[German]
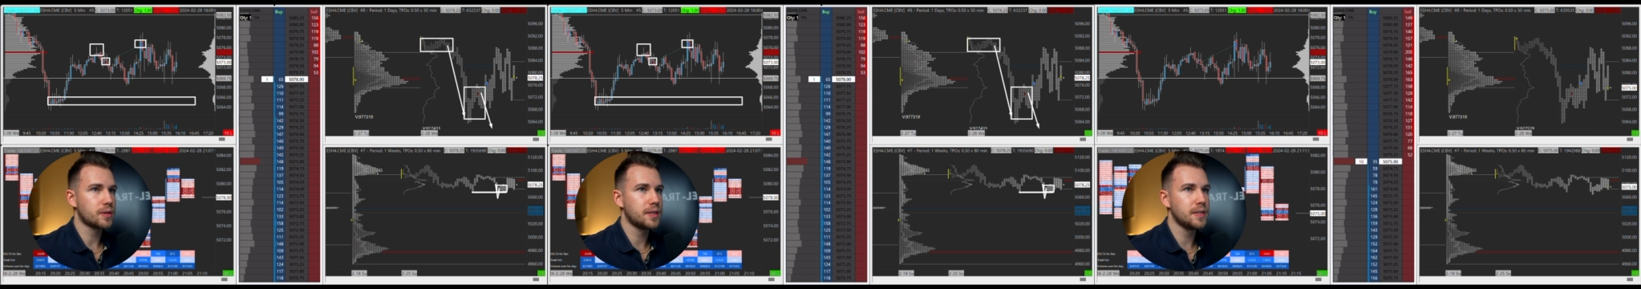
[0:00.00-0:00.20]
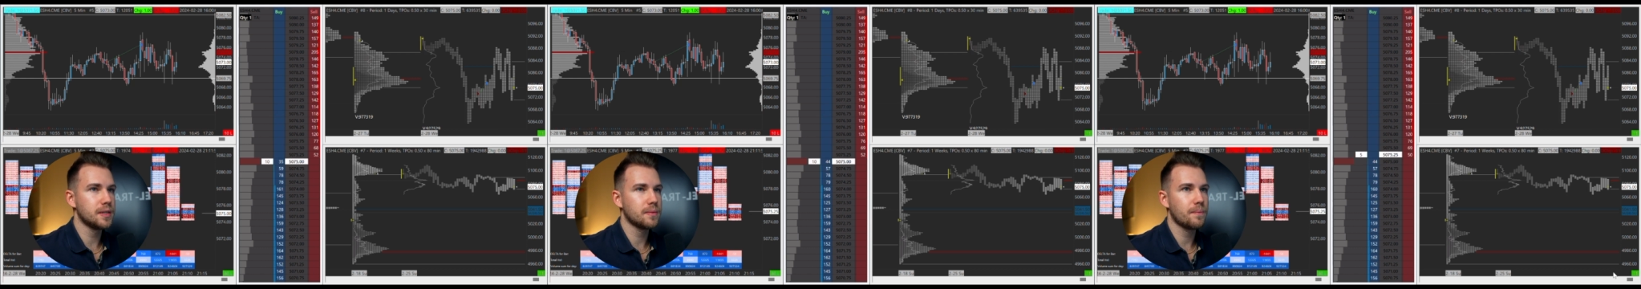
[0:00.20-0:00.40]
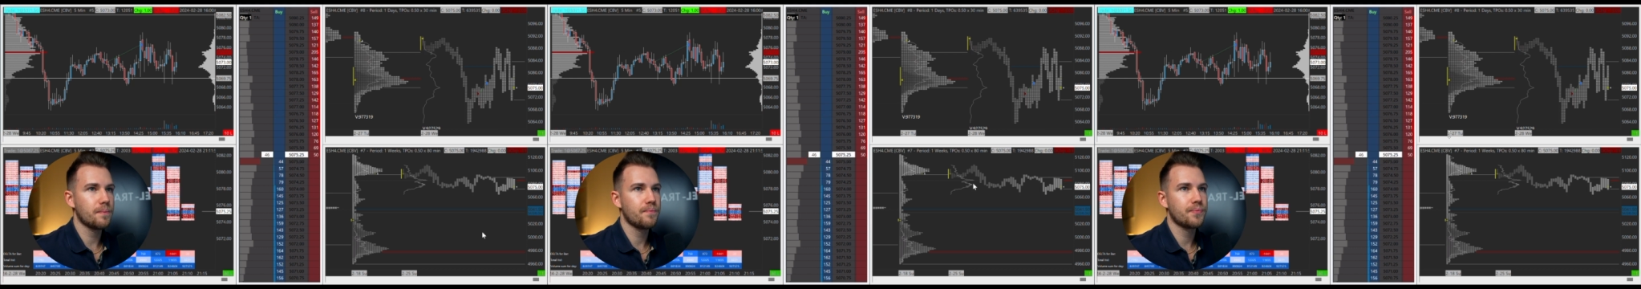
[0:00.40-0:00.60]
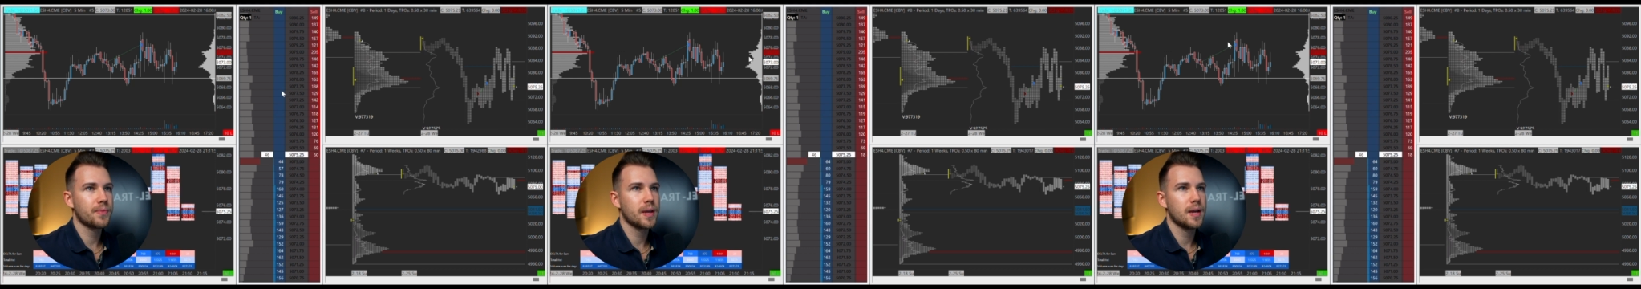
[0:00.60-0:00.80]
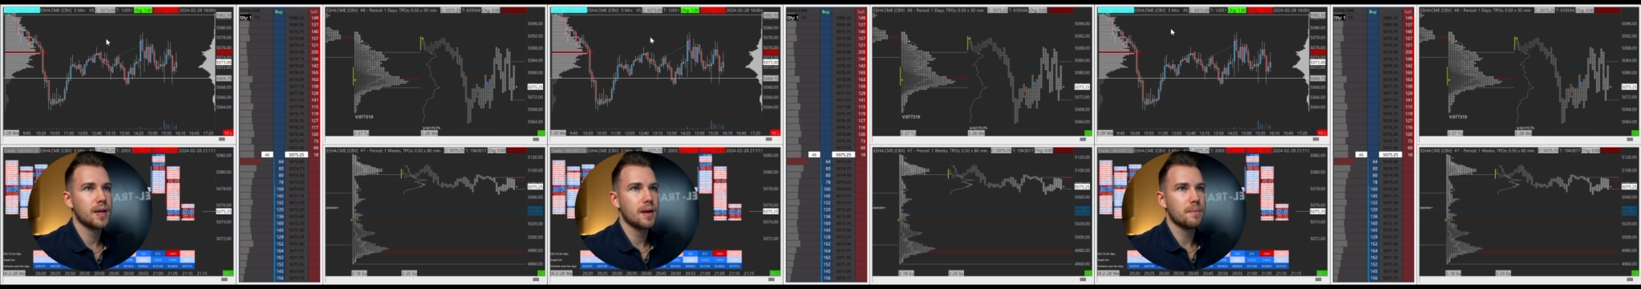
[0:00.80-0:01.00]
hier
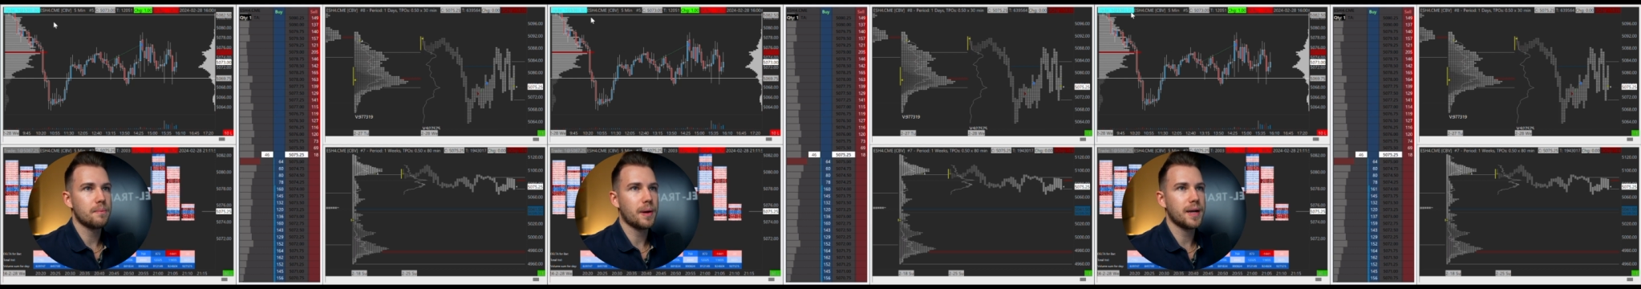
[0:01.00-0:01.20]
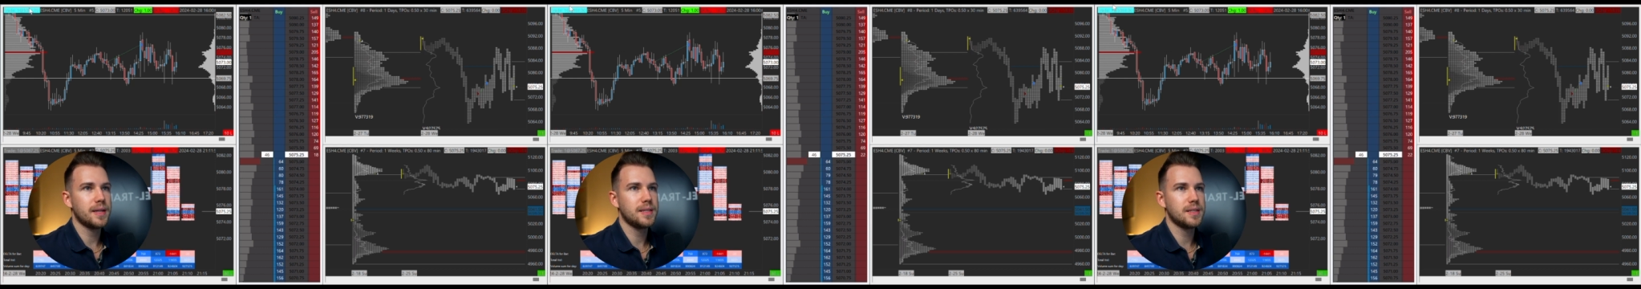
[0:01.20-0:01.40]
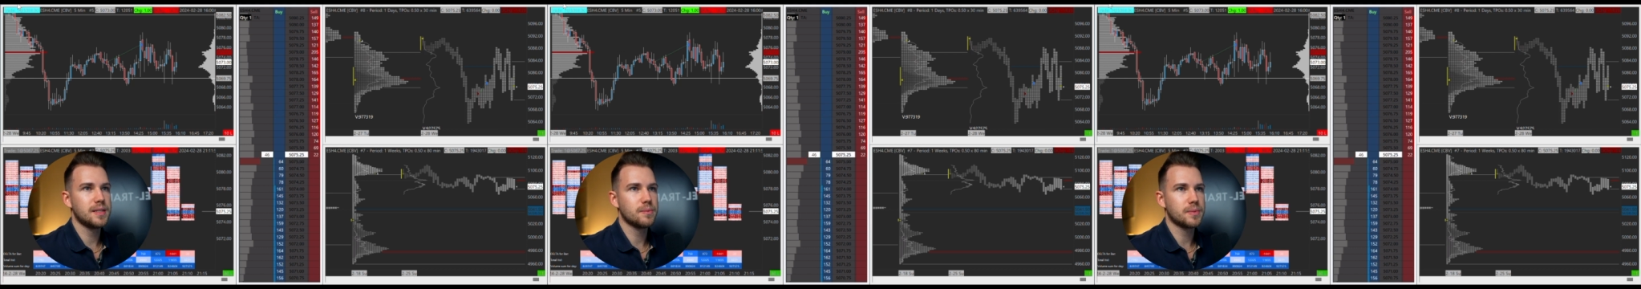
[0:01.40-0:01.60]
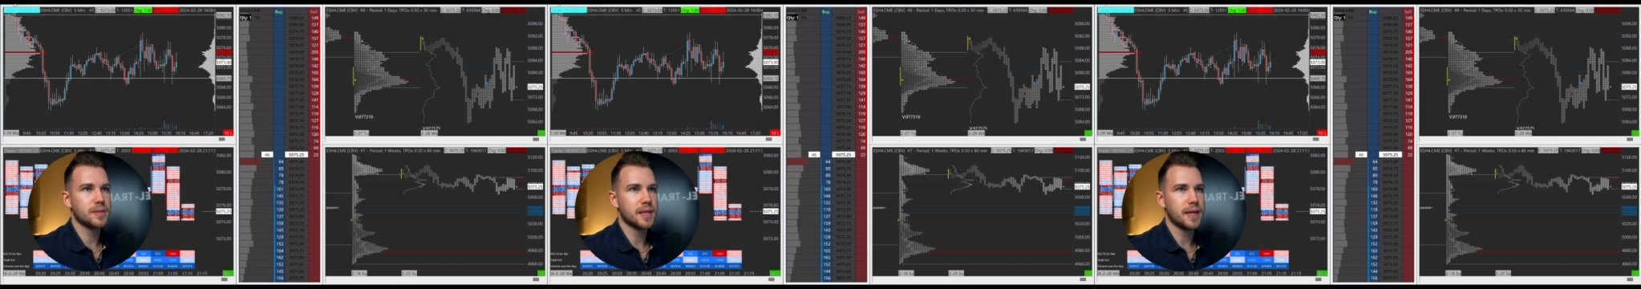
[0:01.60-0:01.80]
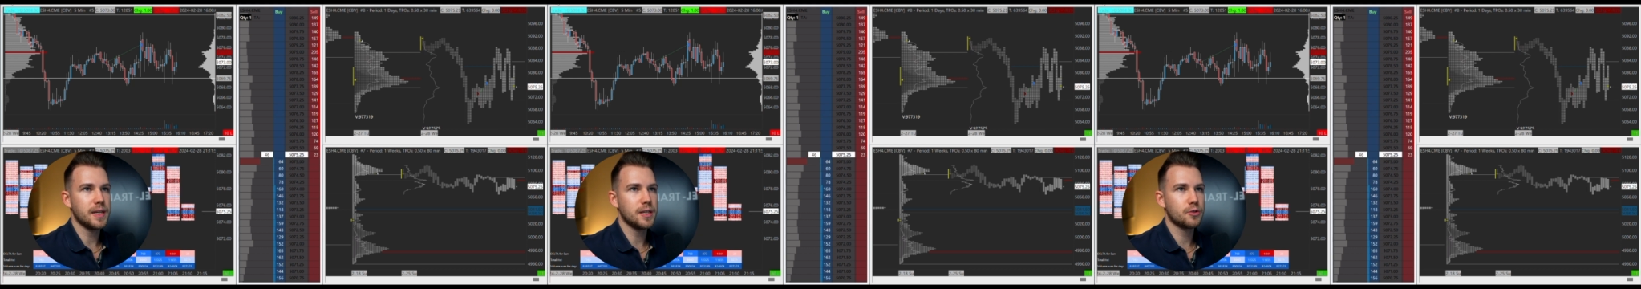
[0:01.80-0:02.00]
bei diesem
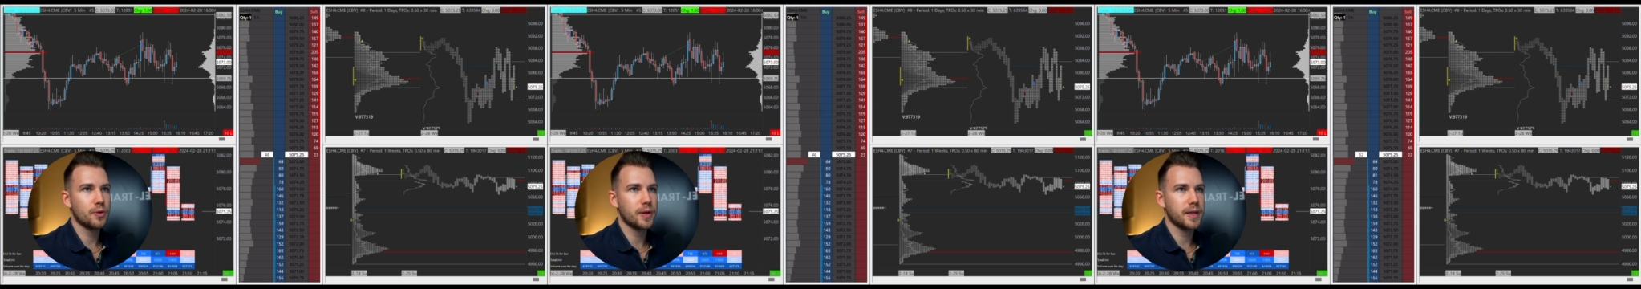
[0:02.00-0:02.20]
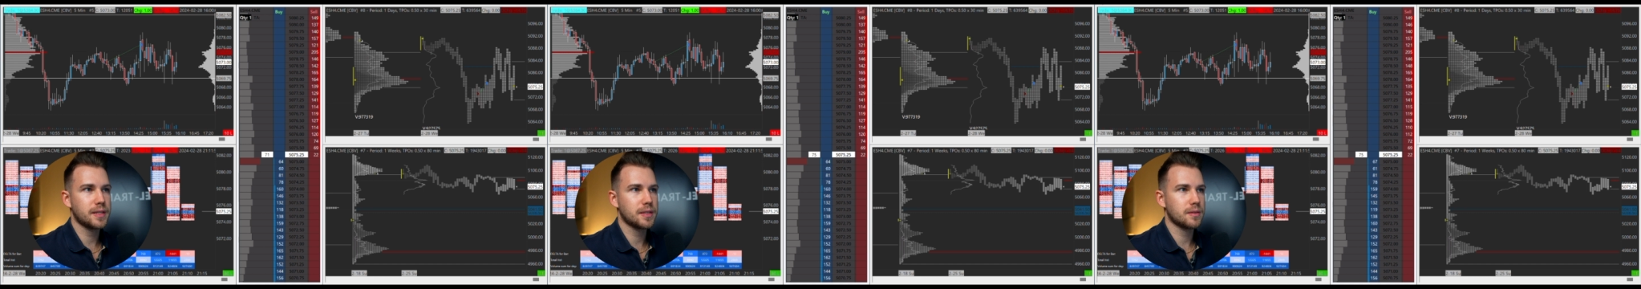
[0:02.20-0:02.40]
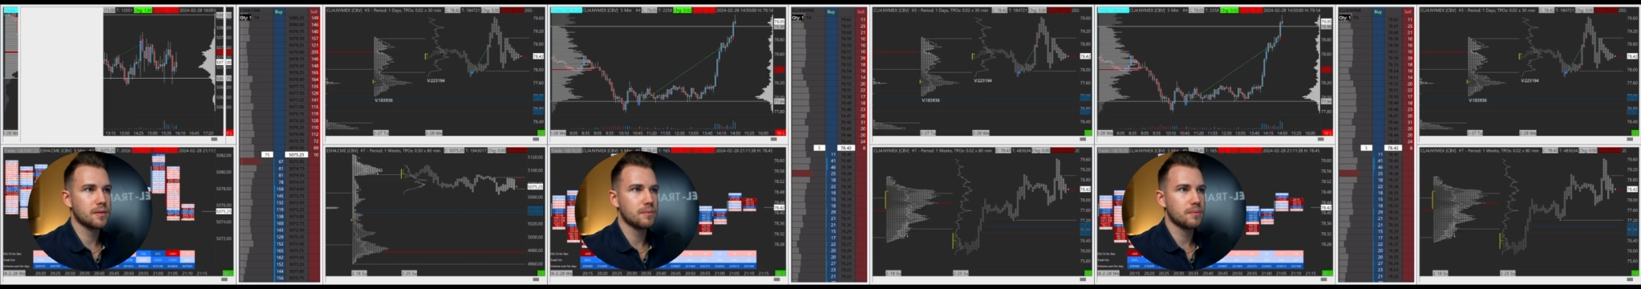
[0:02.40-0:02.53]
CL-Trade.